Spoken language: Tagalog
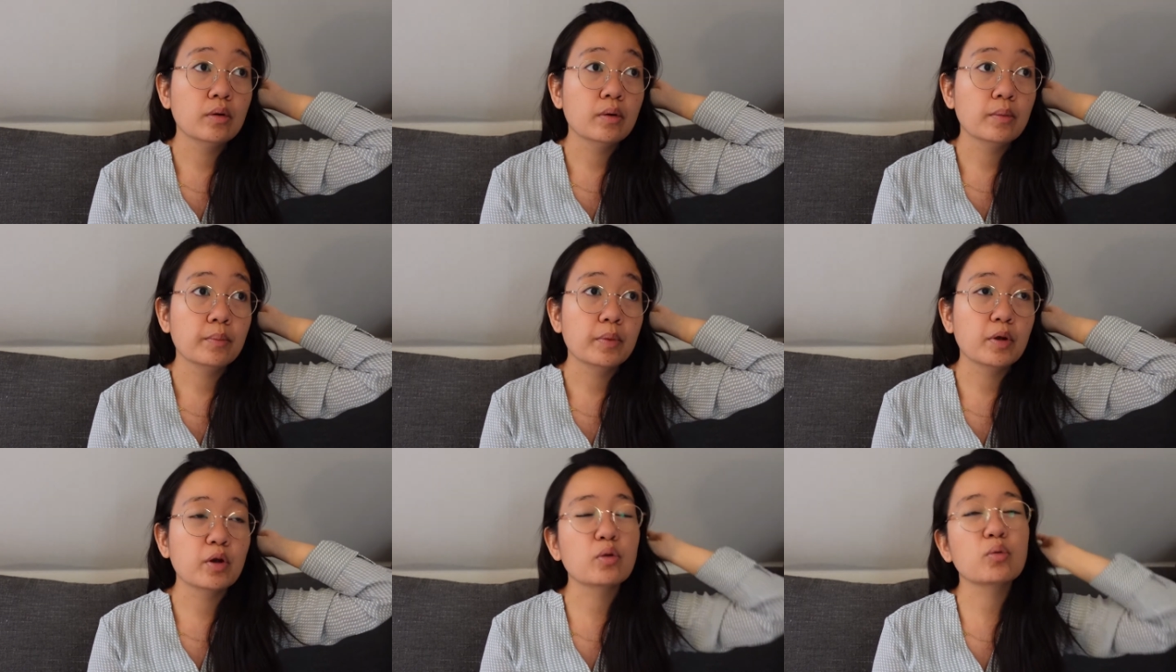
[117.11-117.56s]

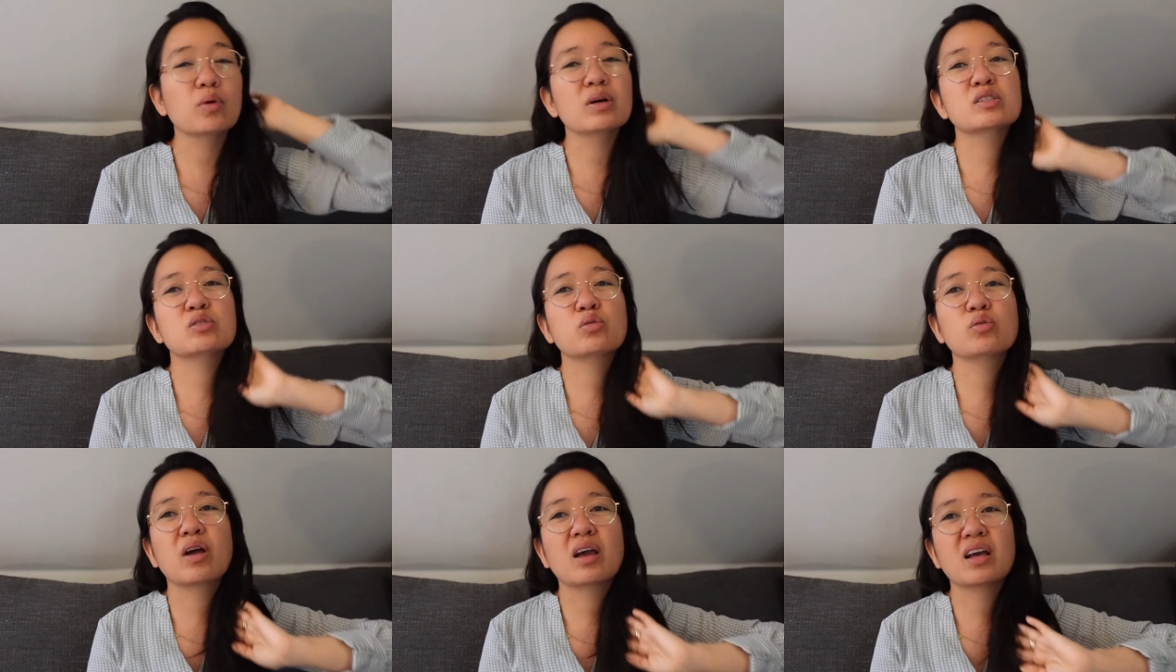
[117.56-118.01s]
Pero it was
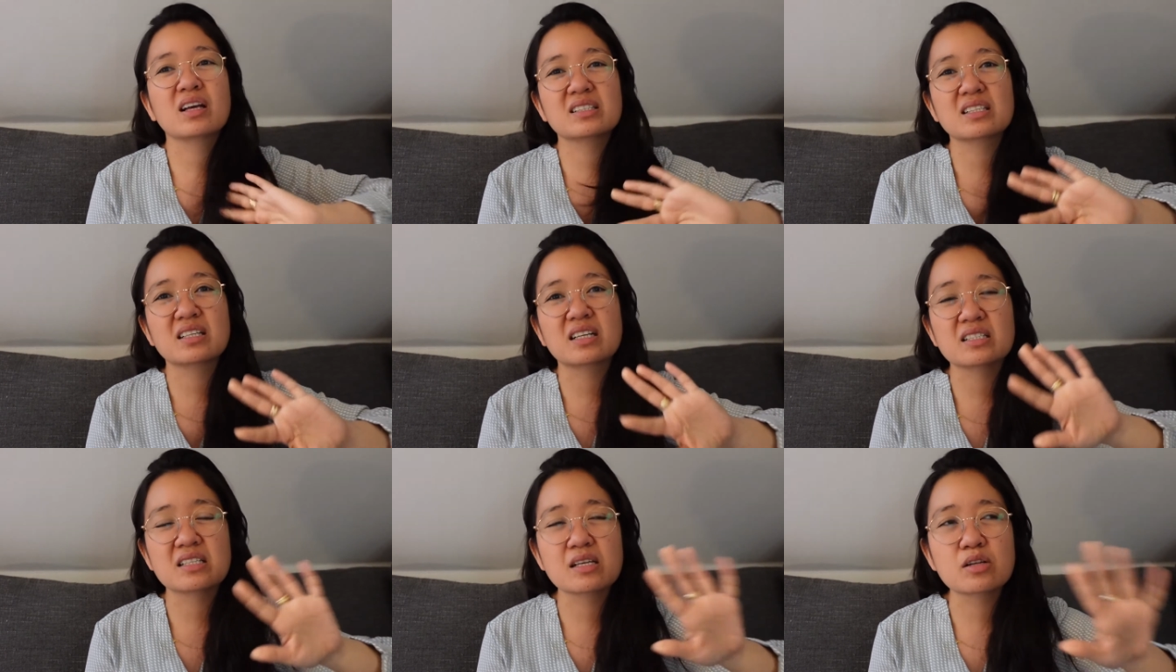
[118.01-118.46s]
okay kasi
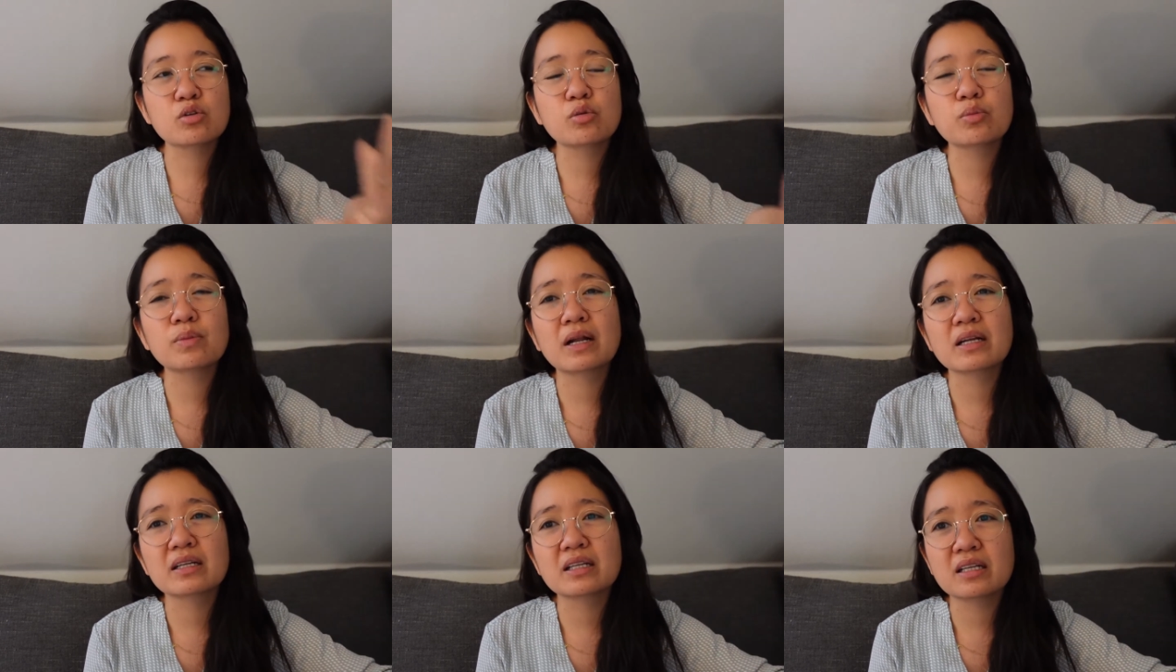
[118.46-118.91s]
nasa
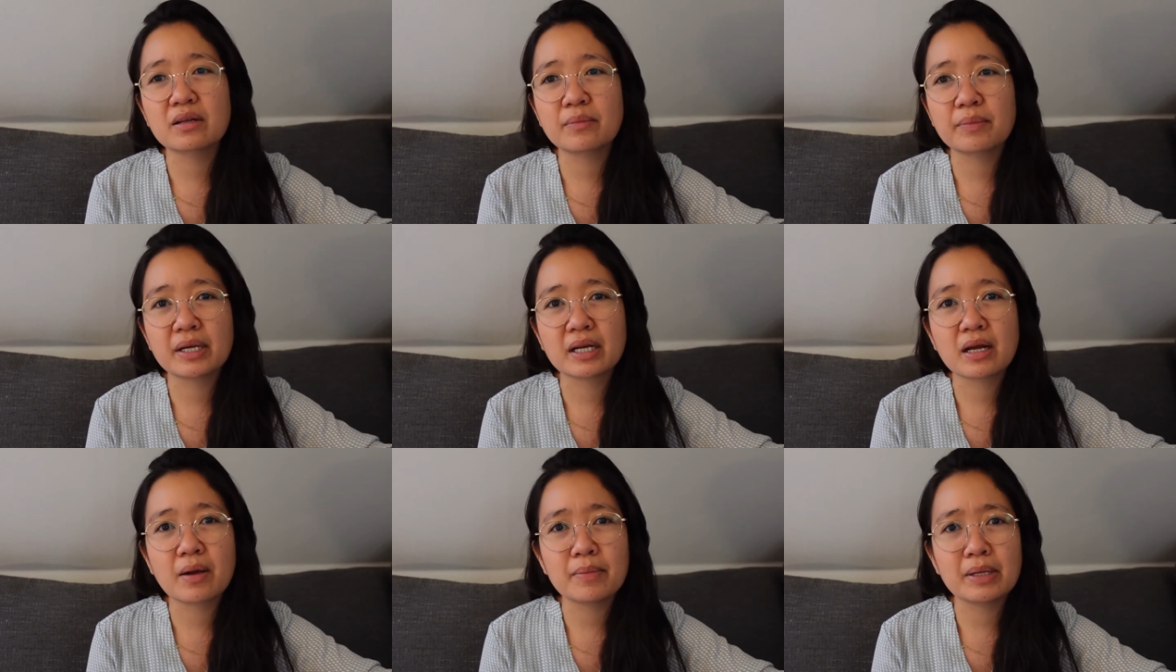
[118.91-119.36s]
loob lang din
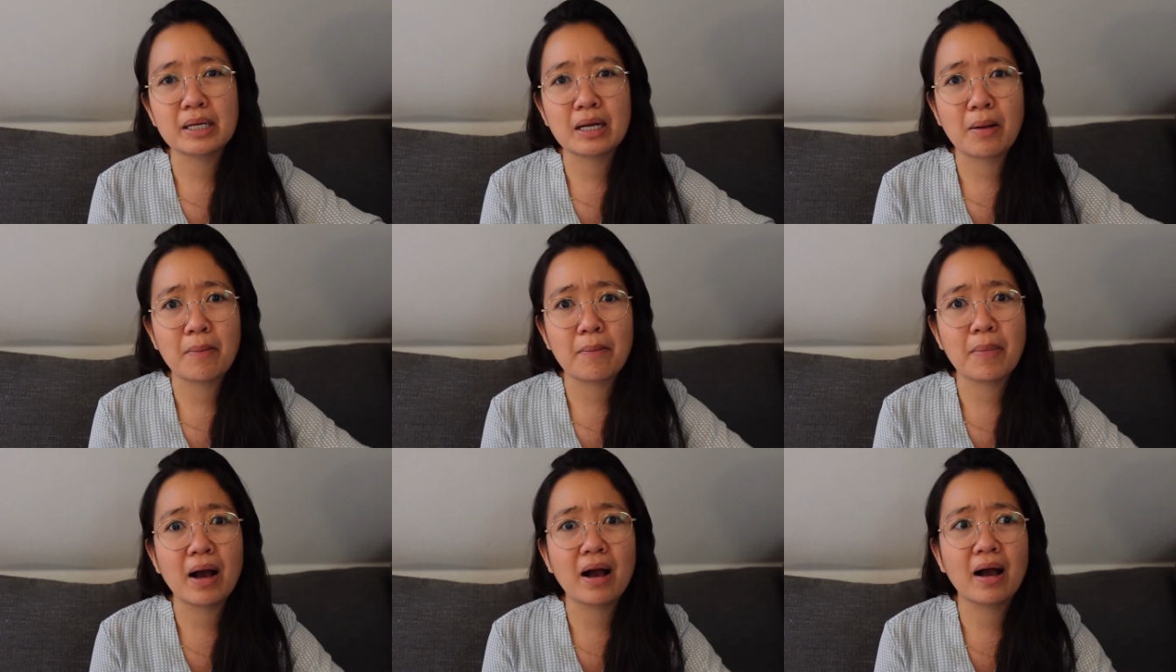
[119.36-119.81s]
namin kami
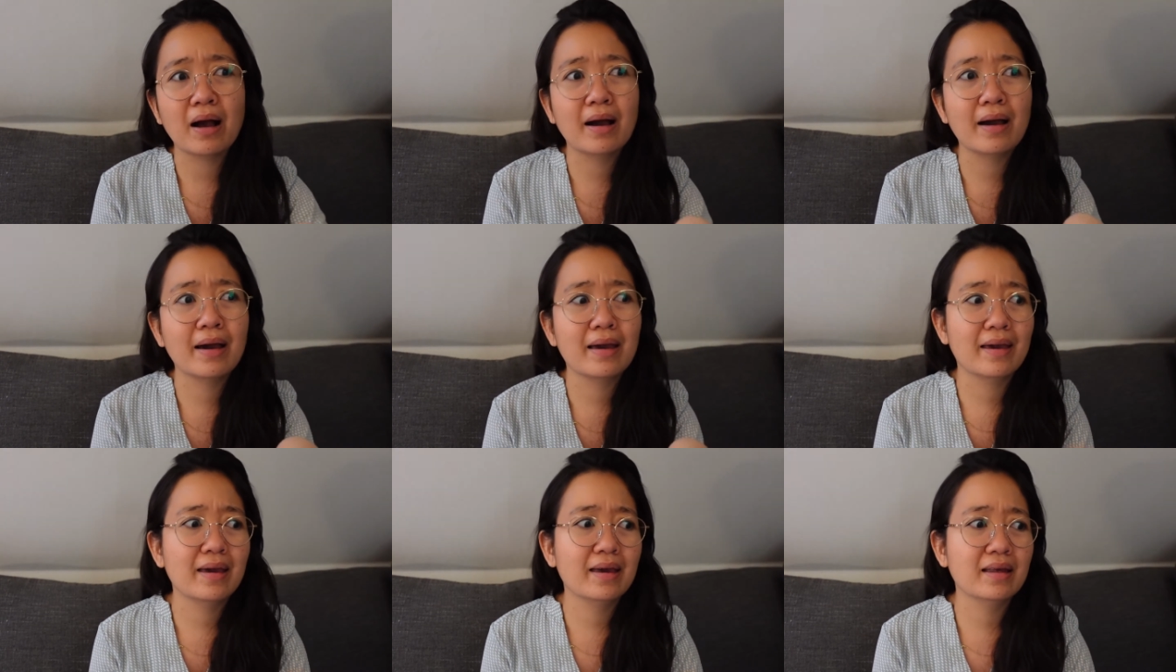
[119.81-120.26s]
ng
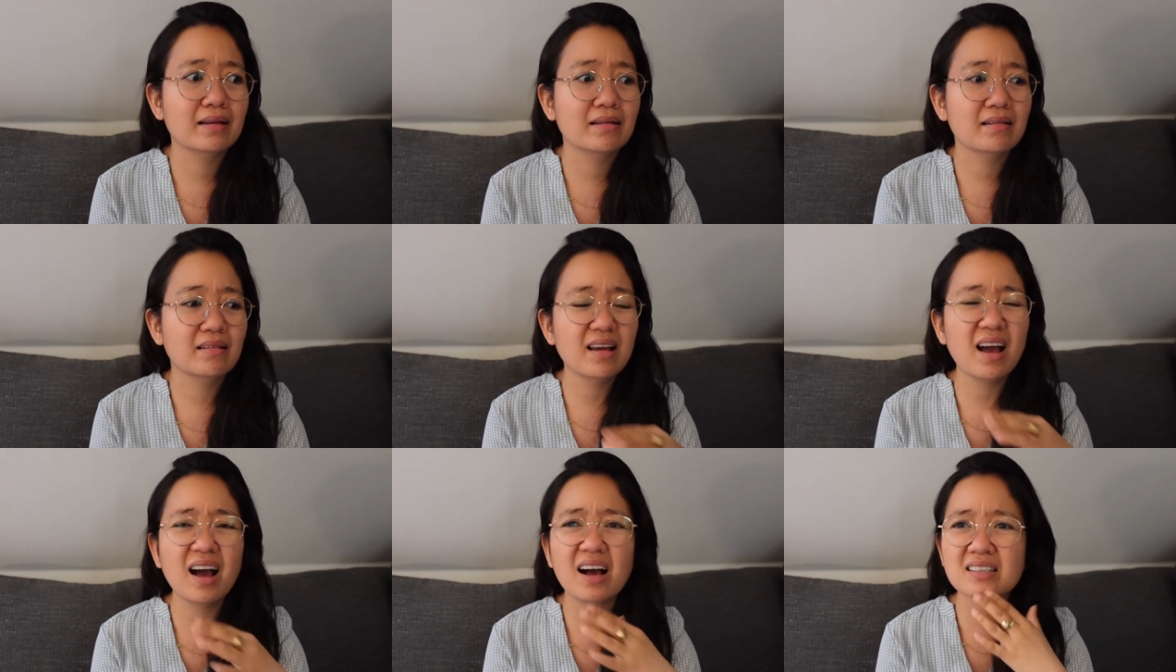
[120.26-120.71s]
bahay. And,
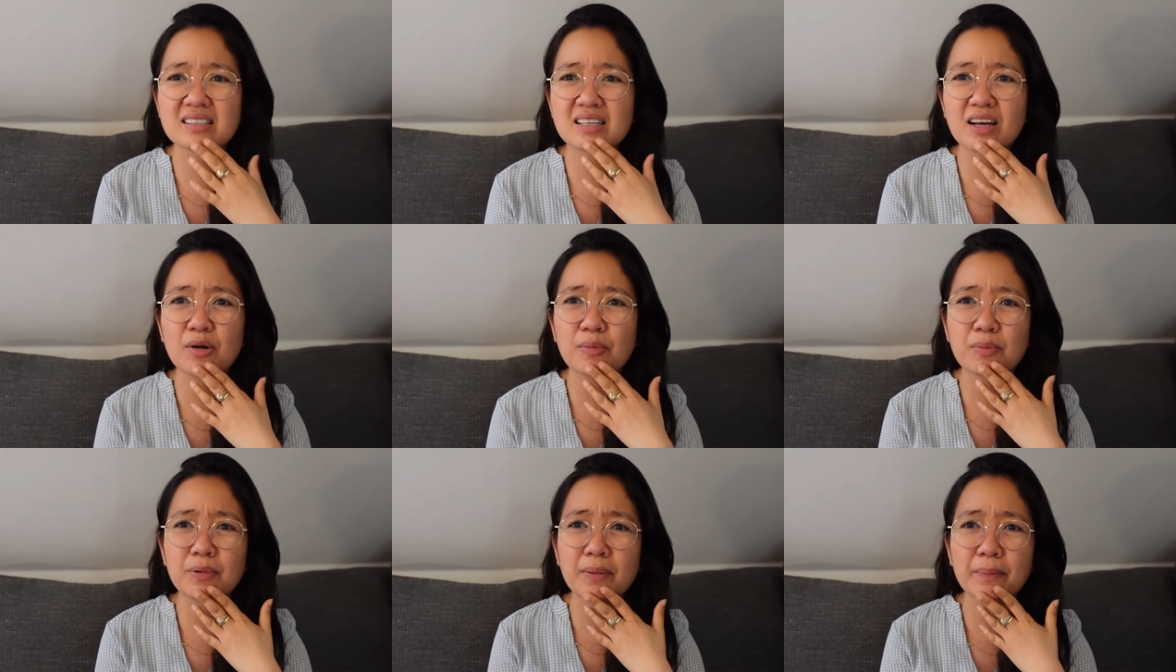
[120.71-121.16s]
yeah, ang
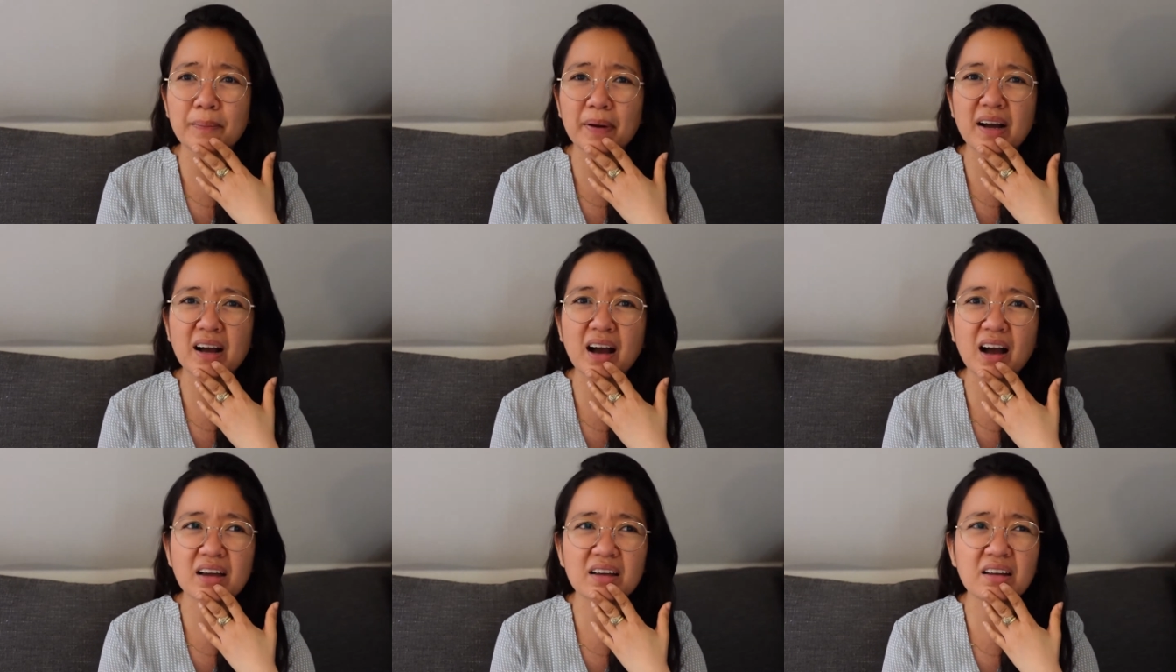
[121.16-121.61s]
sarap ng
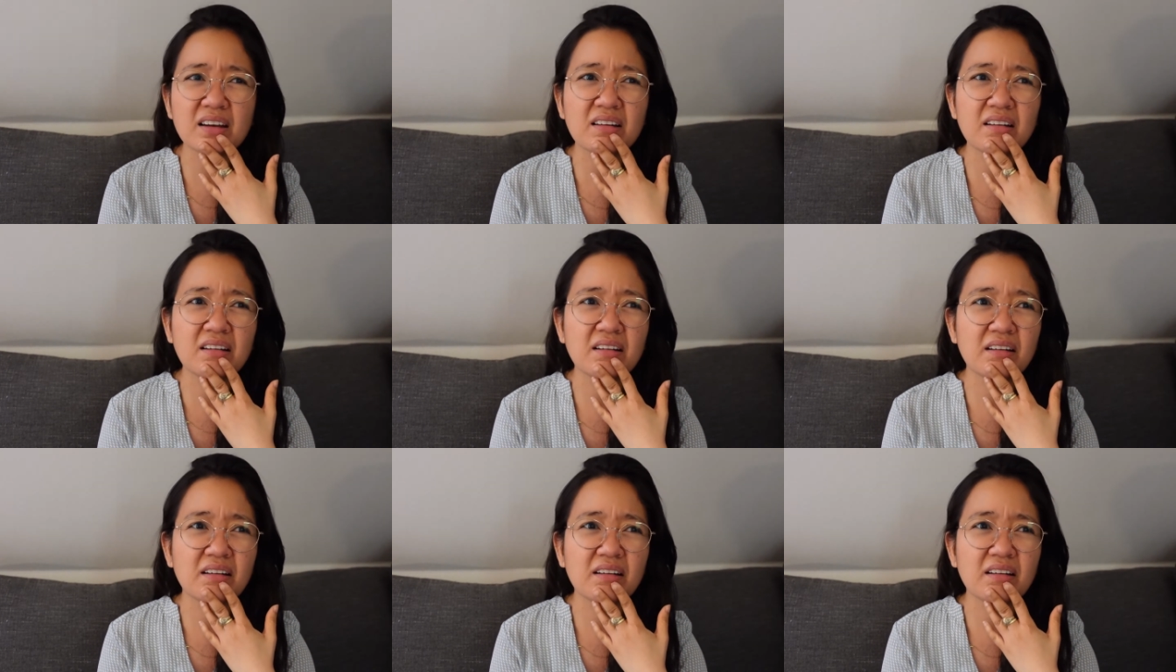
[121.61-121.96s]
pagkain.